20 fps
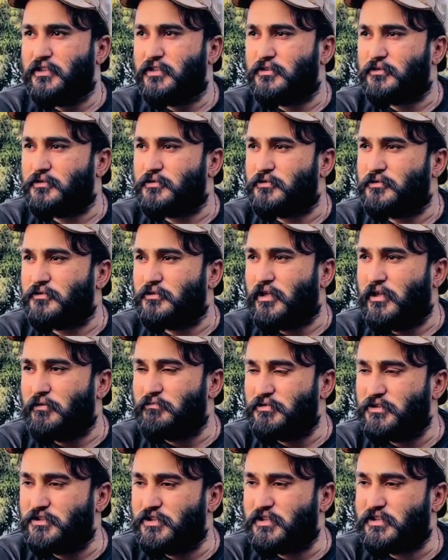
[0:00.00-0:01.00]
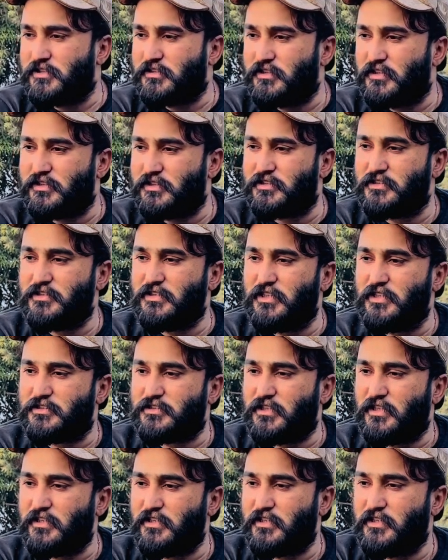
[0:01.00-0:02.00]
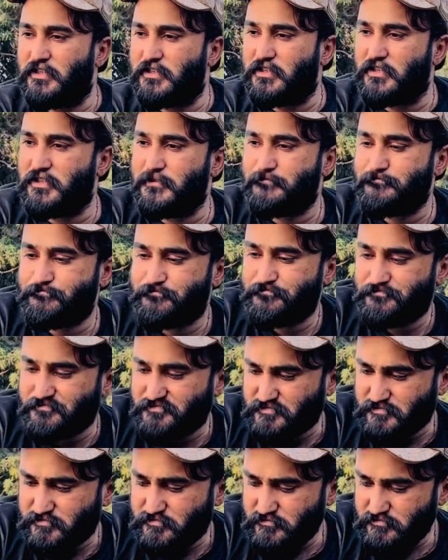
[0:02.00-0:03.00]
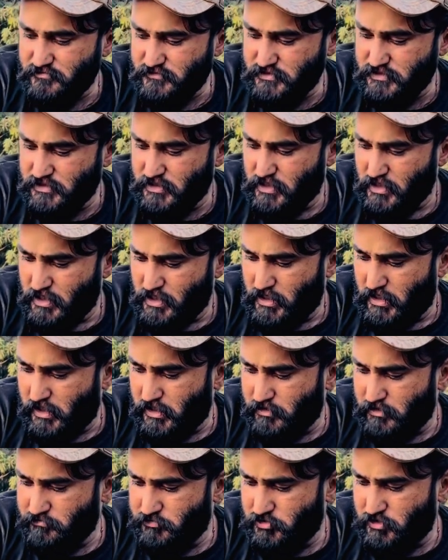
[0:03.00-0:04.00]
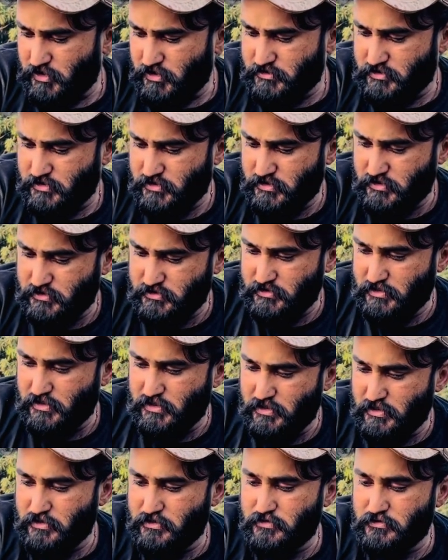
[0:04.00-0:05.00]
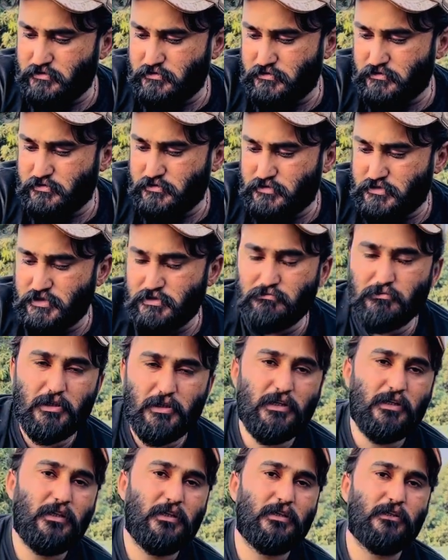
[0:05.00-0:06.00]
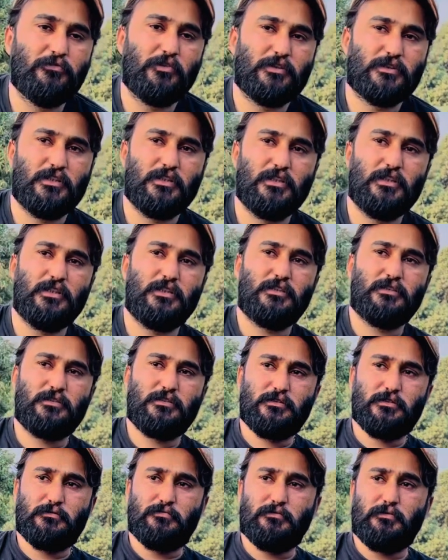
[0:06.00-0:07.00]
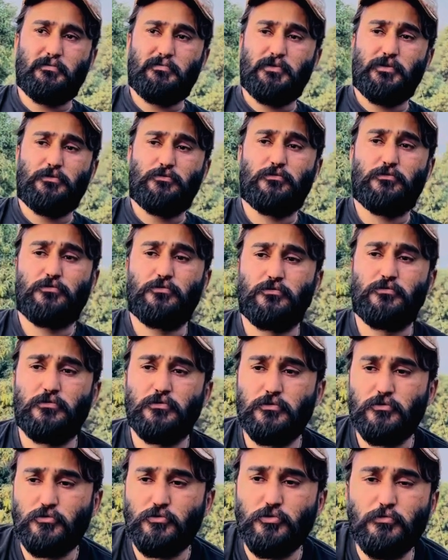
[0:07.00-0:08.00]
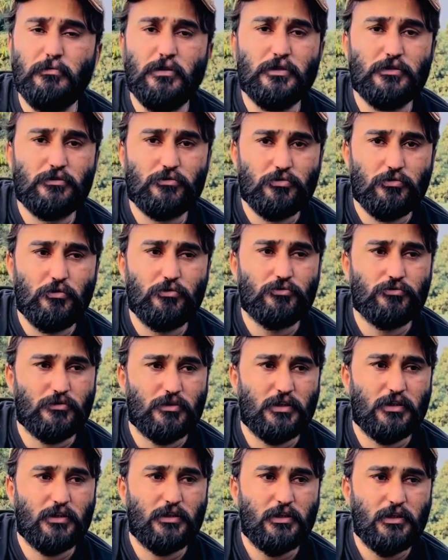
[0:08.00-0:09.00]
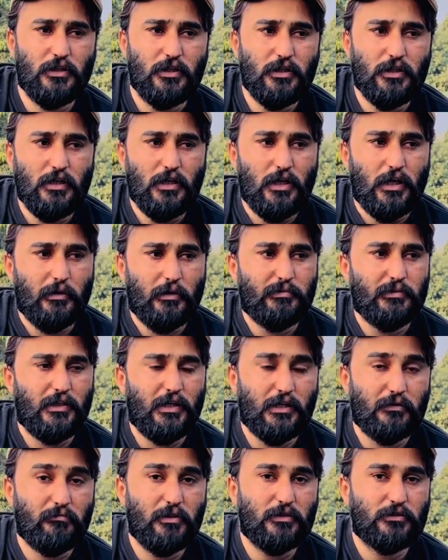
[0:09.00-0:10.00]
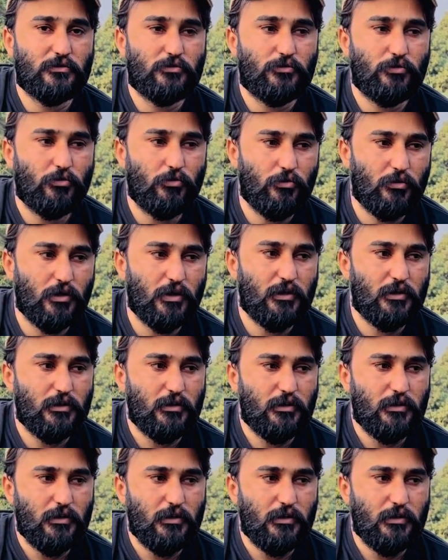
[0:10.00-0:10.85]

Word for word: तो अभी जैसे सर्दी है इसका रेट है अलहमदिल्ला से ये तीन महीने की फसल है जिसमें भी टू मंथ हो चुके हैं अभी एक मंथ तो और है